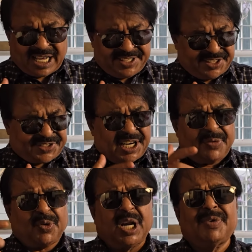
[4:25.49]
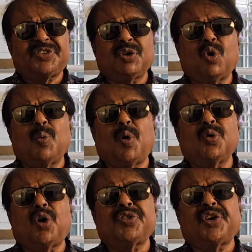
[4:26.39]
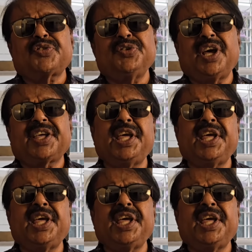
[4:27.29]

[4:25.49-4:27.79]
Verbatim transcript: এই যে টেলিফোনে মেছে গোপন কথা শুই না